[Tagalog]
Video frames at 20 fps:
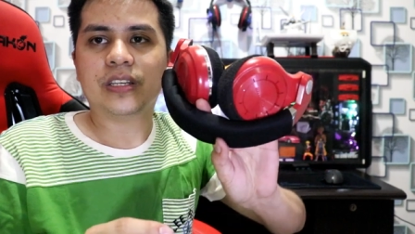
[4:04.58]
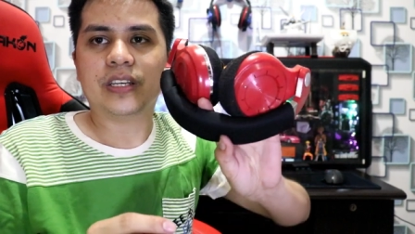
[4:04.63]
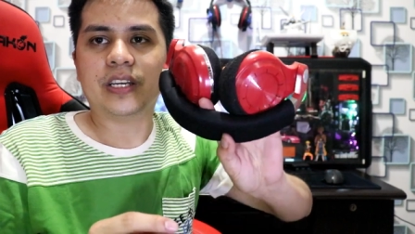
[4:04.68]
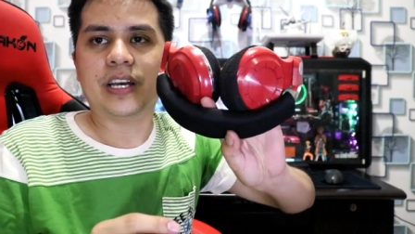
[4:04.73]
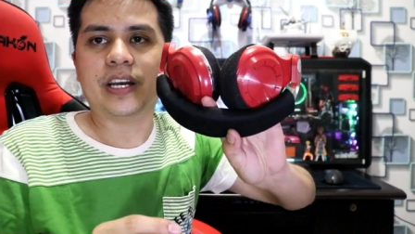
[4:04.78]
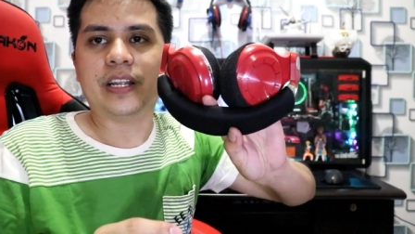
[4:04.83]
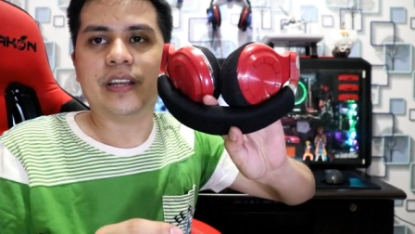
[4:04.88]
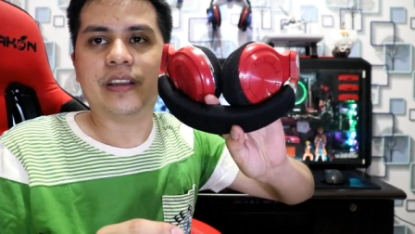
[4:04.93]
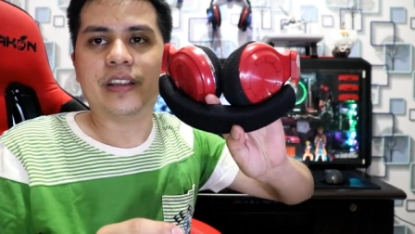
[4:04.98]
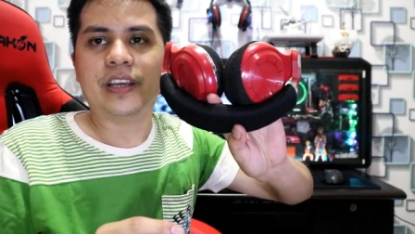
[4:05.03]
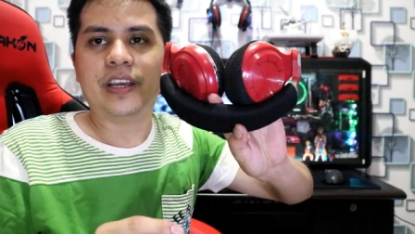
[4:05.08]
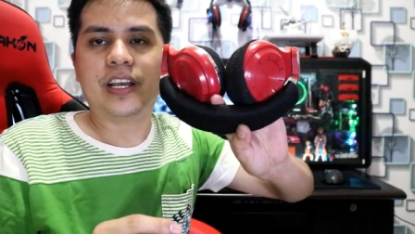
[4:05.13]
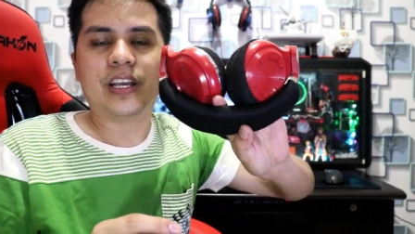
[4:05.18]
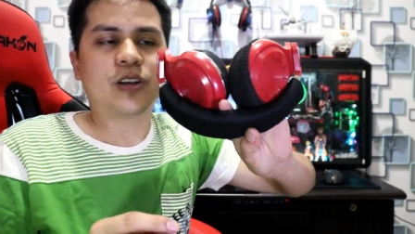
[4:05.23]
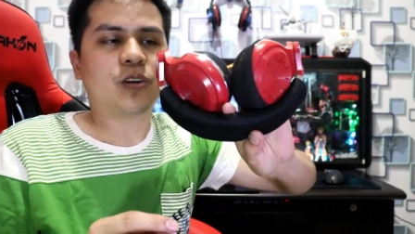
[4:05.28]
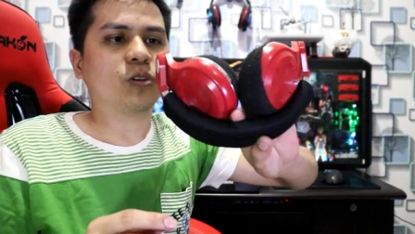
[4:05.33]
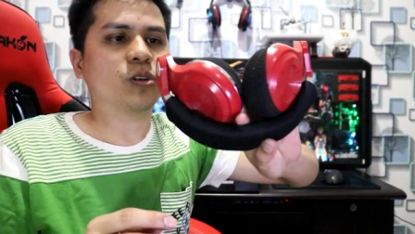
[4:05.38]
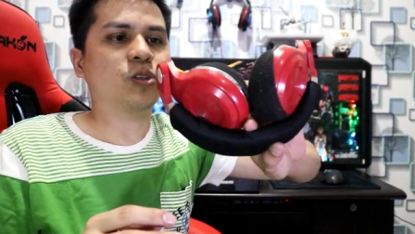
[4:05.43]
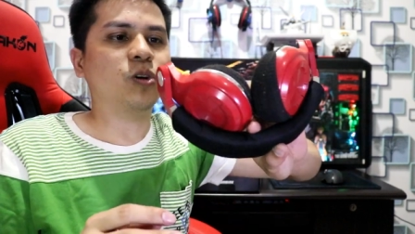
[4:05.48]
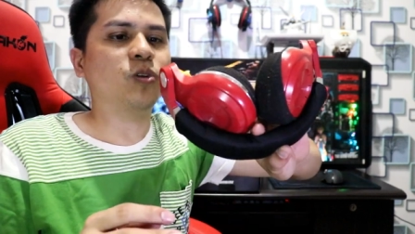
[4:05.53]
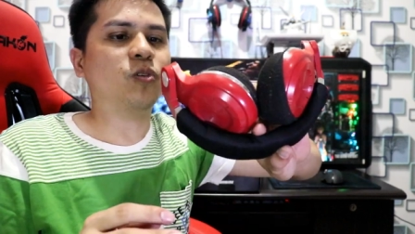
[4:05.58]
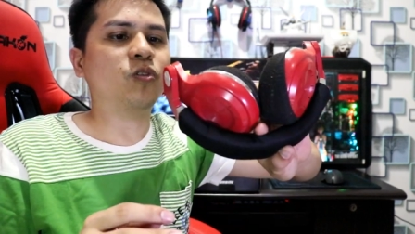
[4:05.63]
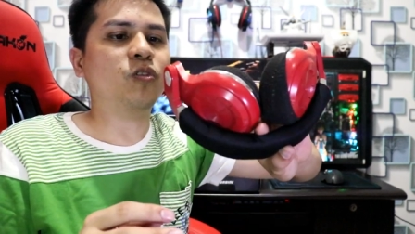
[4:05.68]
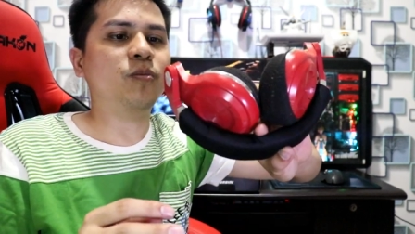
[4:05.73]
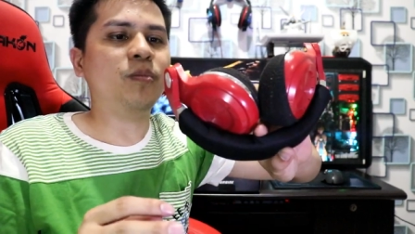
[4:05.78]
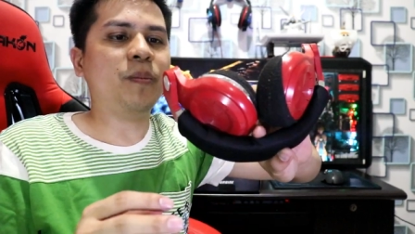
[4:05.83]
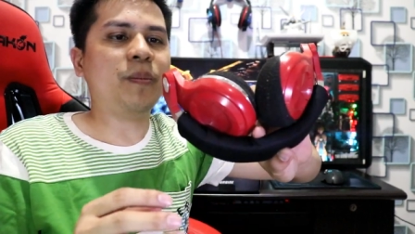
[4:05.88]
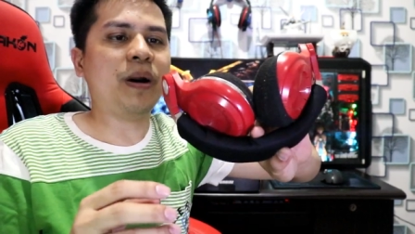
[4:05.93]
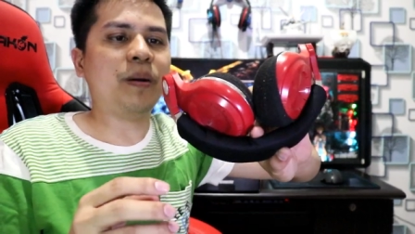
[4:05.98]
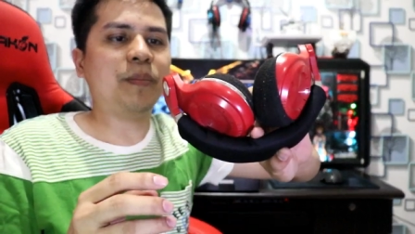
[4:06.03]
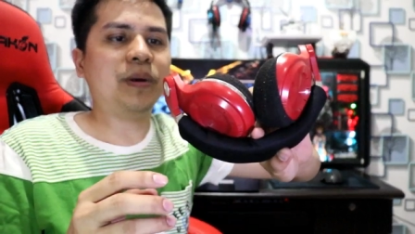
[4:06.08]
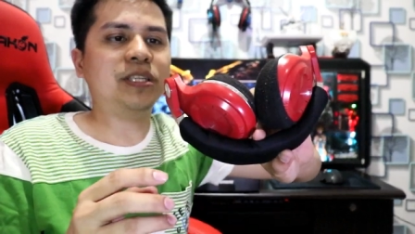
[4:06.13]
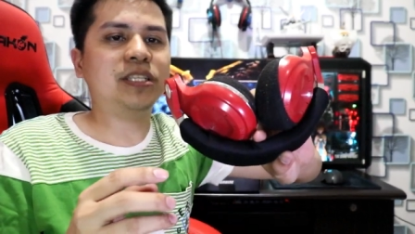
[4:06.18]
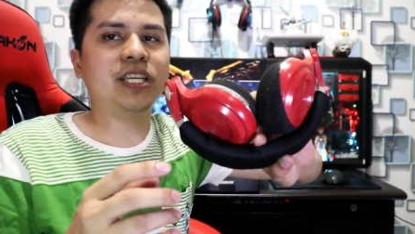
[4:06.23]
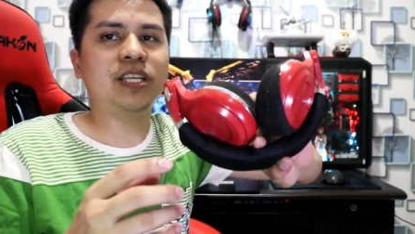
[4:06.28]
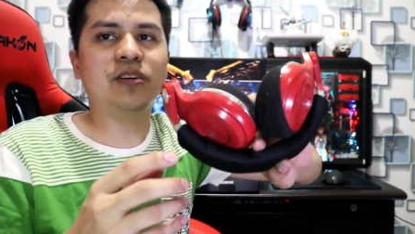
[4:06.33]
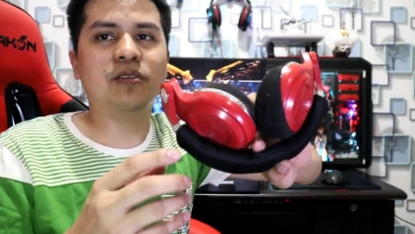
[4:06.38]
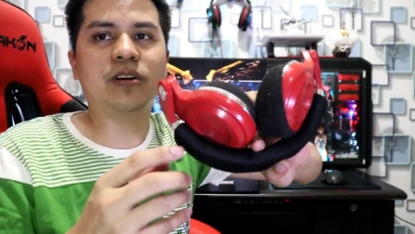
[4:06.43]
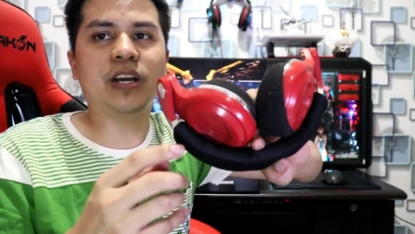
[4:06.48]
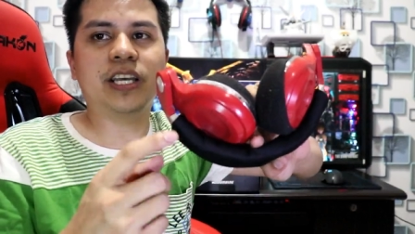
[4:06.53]
Ayan. So kung
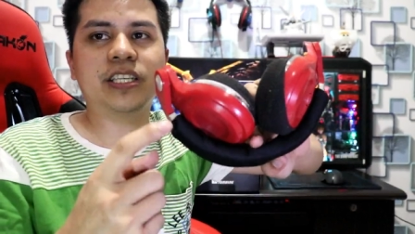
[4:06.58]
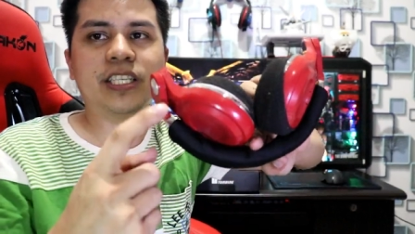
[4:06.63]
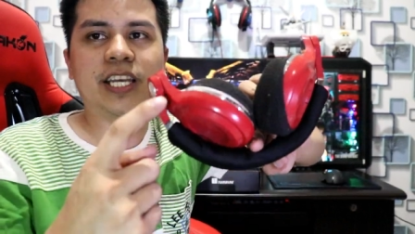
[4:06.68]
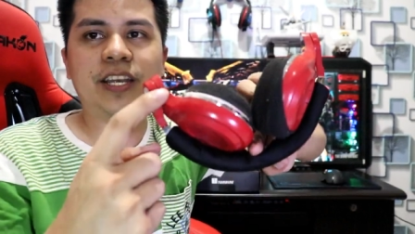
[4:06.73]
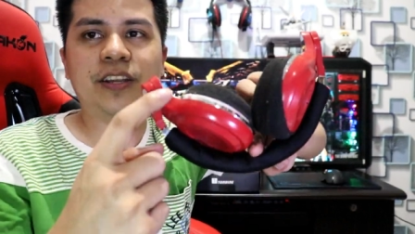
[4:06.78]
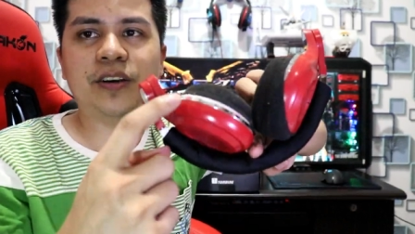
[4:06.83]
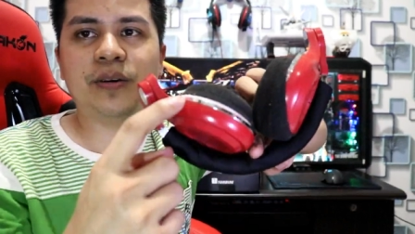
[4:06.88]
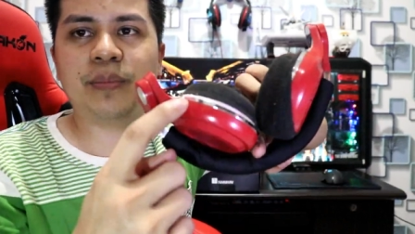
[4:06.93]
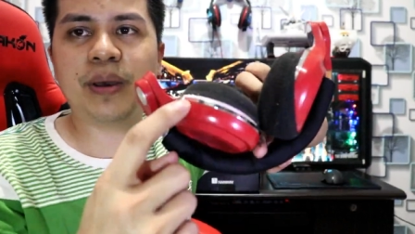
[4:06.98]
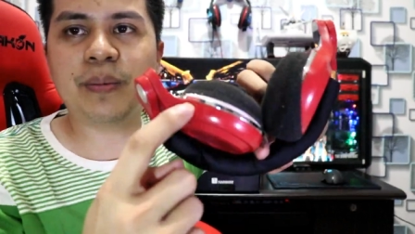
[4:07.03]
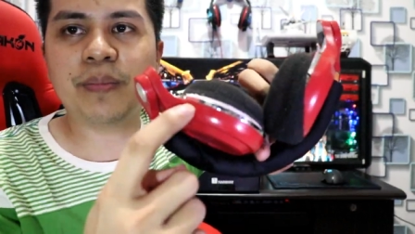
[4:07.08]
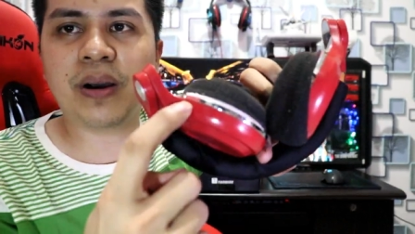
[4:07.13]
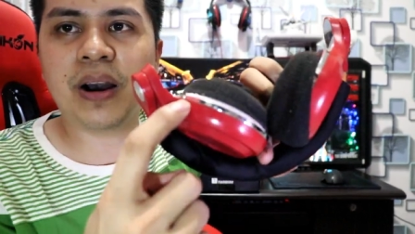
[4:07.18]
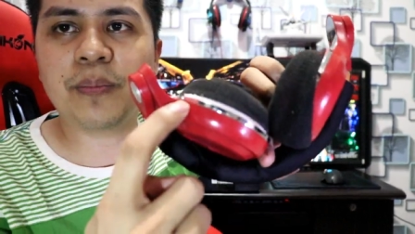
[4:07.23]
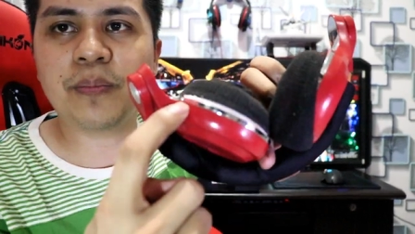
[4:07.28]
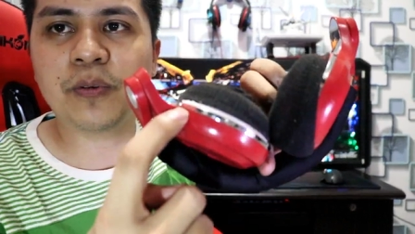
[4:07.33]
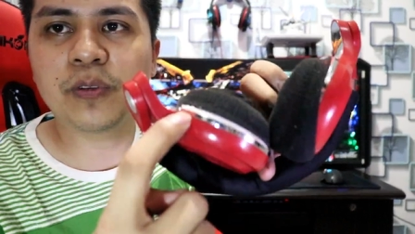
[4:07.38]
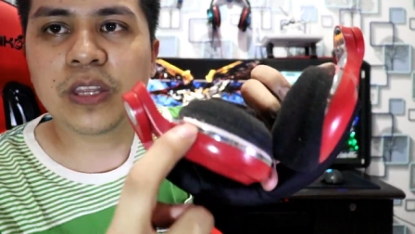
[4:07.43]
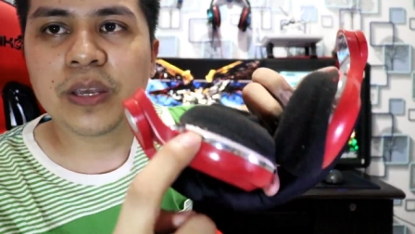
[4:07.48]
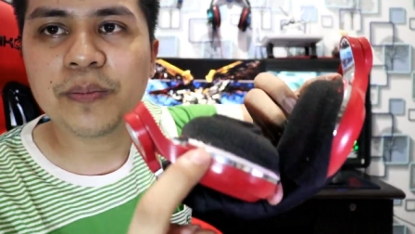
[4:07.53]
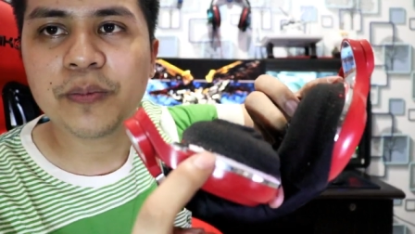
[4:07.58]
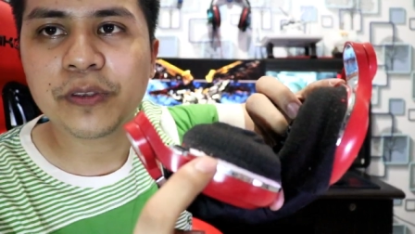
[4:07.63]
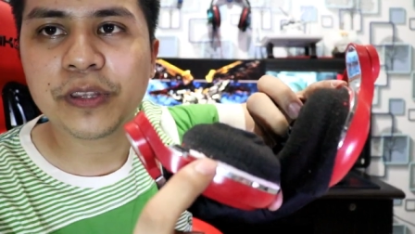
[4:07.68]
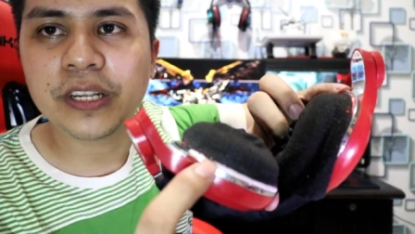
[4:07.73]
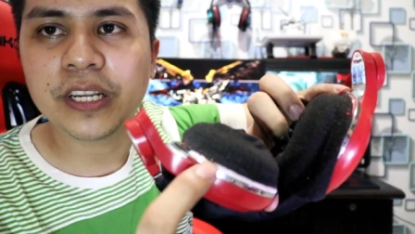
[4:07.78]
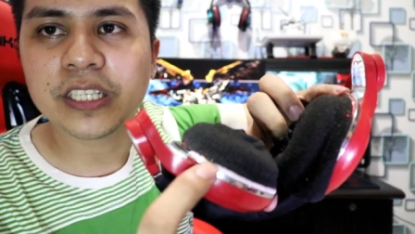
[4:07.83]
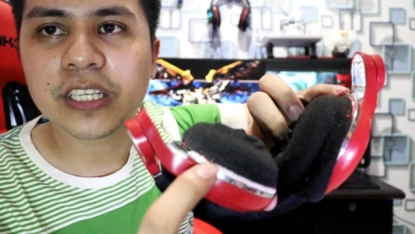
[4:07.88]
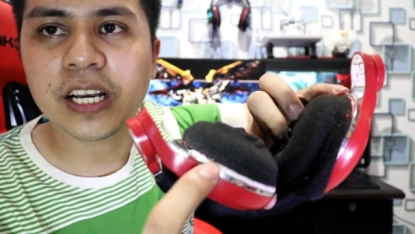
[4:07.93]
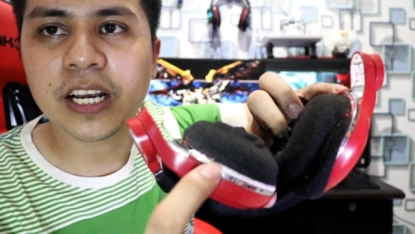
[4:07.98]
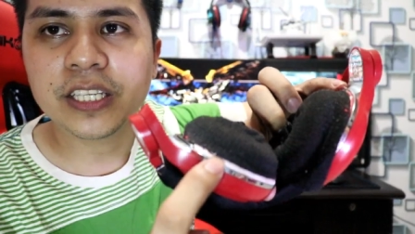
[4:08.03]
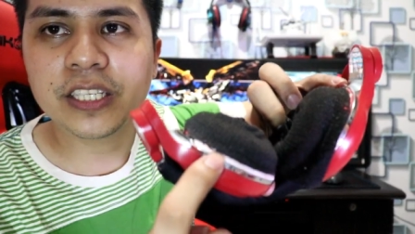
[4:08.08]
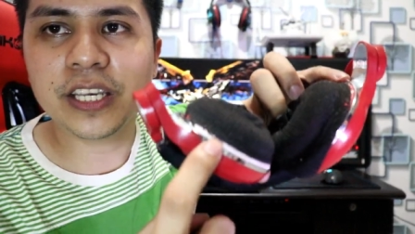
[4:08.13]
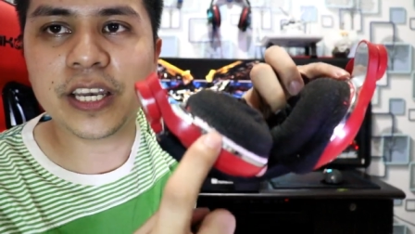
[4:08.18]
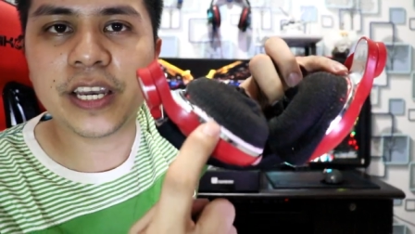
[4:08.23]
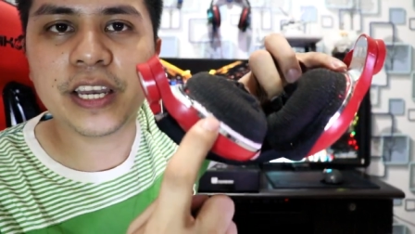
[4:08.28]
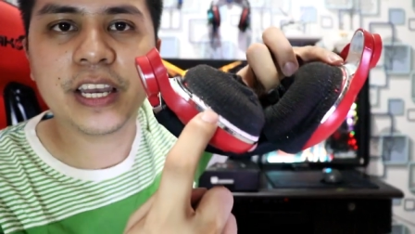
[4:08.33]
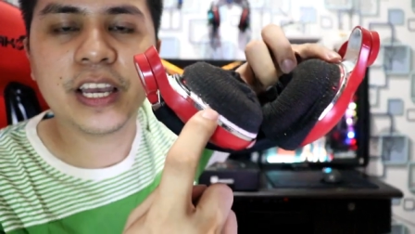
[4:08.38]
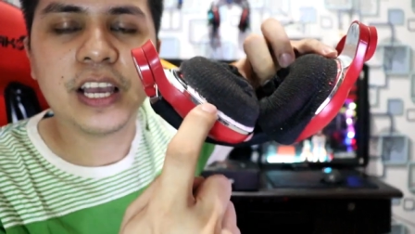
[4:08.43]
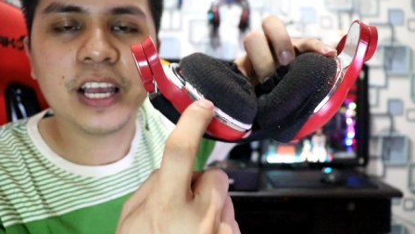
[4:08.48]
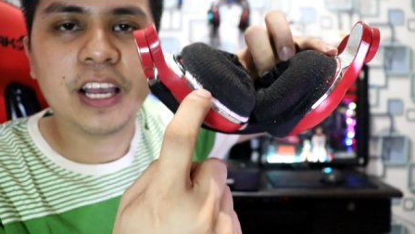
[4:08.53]
mapapansin nyo guys, yan o, oh, may mga puti-puti na siya
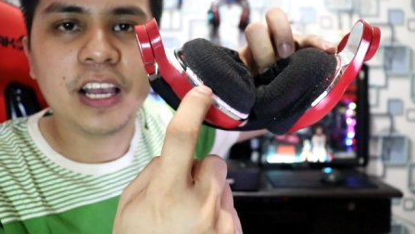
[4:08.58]
kasi